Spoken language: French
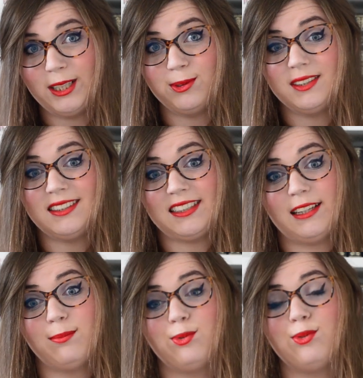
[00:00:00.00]
de
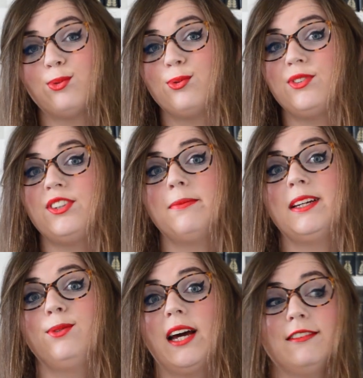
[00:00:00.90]
distribution
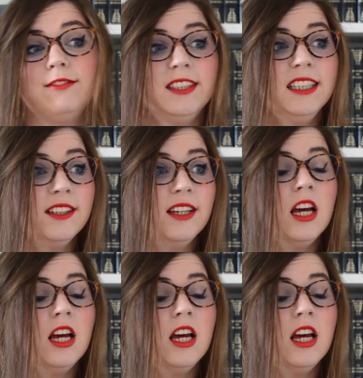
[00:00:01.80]
cinématographique